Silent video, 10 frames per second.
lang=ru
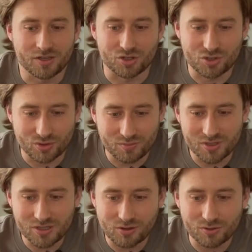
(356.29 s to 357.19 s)
Еще
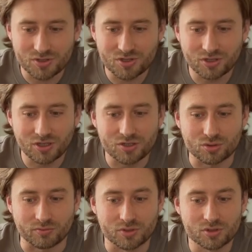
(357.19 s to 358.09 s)
Минсельхоз считает,
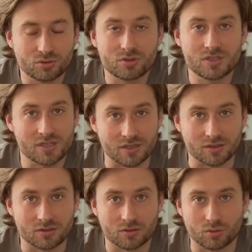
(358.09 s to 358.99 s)
что вырастут
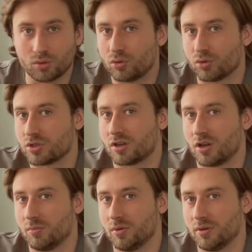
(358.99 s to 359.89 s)
цены. Тут тоже
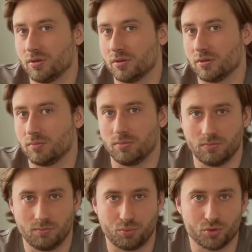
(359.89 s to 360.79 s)
как бы
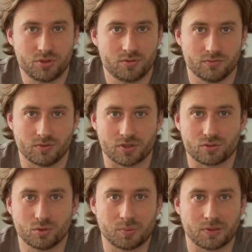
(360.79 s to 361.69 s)
пусть
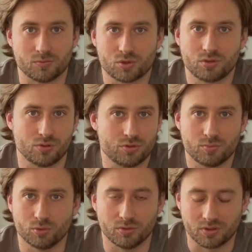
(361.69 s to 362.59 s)
растут, потому что люди
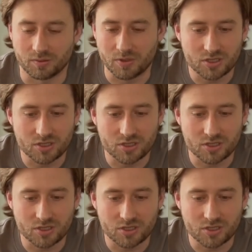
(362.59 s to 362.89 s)
будут их